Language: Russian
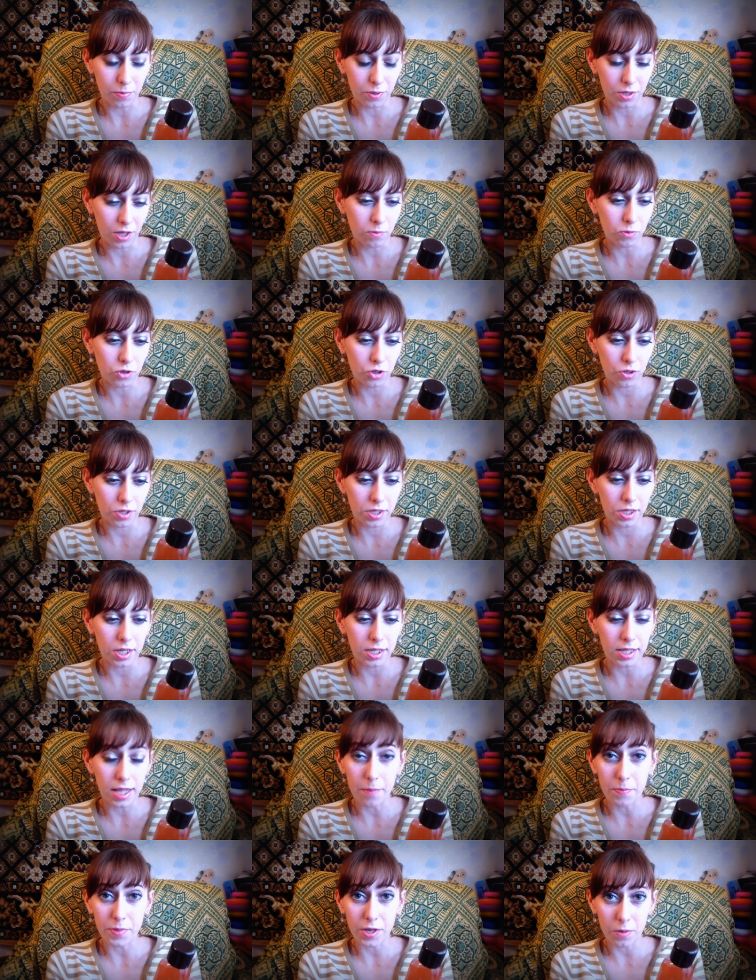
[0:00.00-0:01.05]
потому что здесь
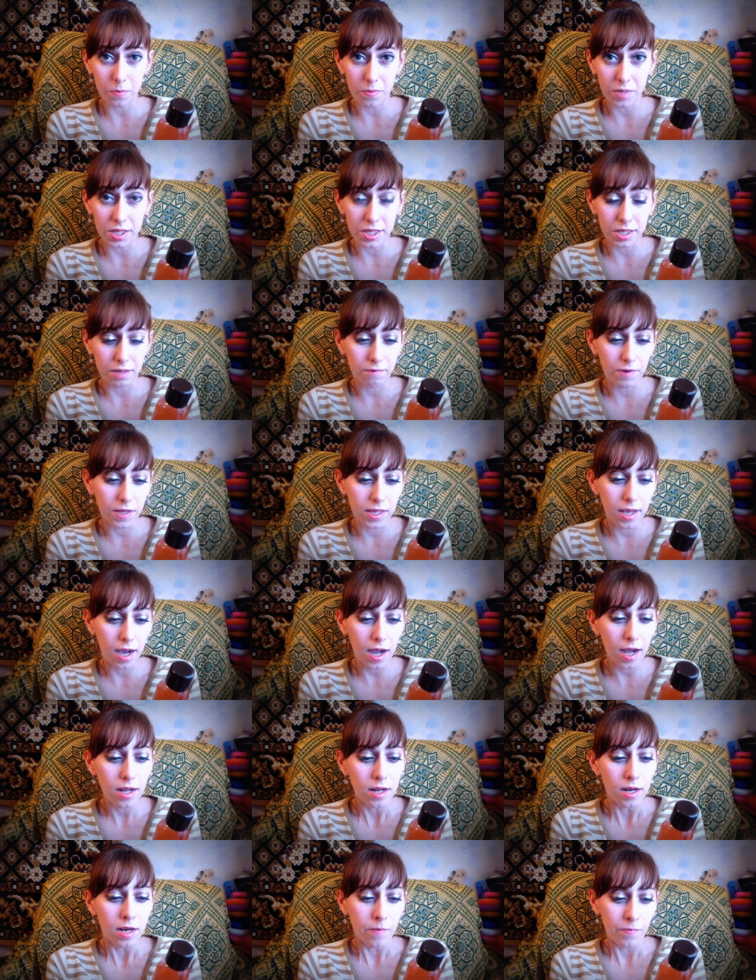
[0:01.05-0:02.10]
на первом месте
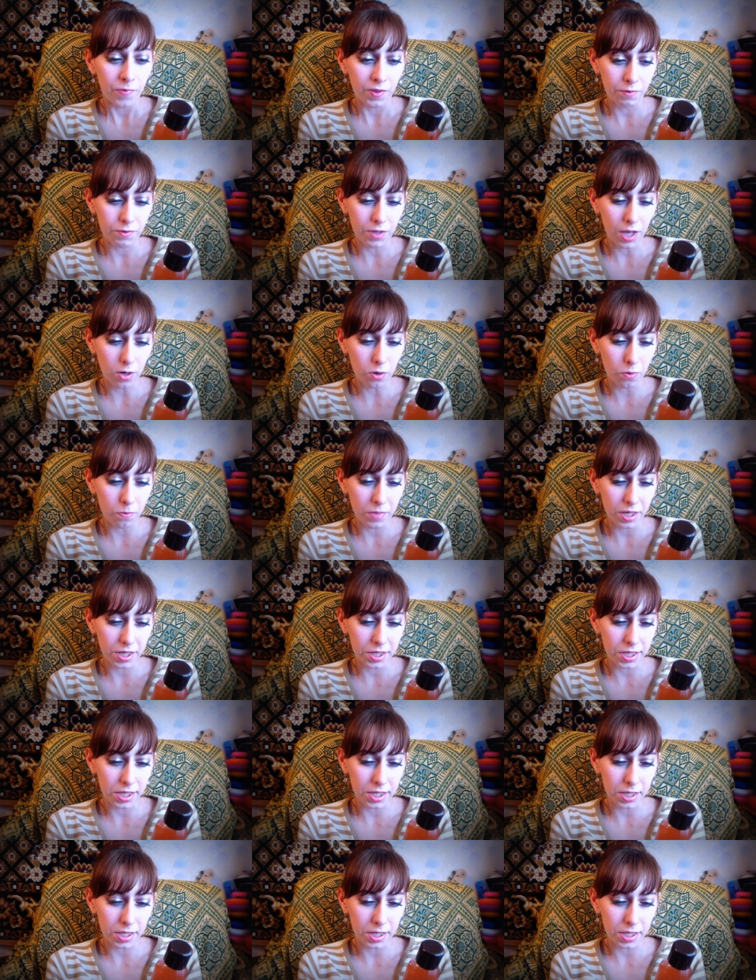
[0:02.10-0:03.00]
вода, на втором месте